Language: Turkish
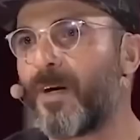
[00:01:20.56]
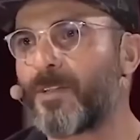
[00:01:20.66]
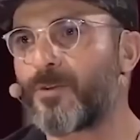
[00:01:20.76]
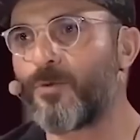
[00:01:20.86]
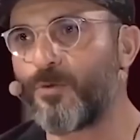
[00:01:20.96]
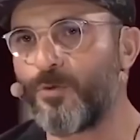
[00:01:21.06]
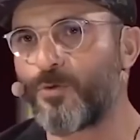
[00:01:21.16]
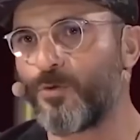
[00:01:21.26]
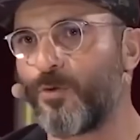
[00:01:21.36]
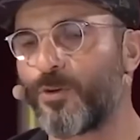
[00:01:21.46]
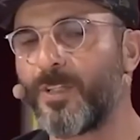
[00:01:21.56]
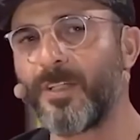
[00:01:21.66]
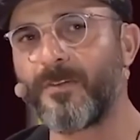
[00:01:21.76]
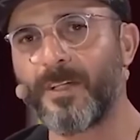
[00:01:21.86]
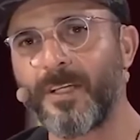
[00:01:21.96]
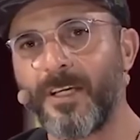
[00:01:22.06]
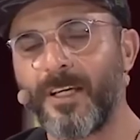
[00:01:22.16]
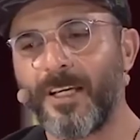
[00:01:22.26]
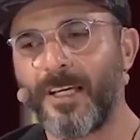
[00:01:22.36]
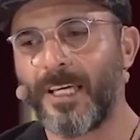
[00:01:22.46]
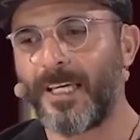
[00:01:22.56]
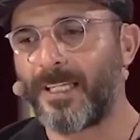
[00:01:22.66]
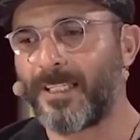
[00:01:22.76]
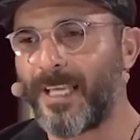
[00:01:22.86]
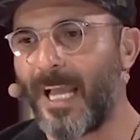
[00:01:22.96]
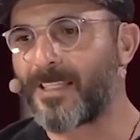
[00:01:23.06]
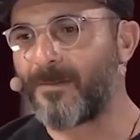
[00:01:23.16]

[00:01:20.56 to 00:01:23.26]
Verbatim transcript: parçası oluyorsun orada ve e, gel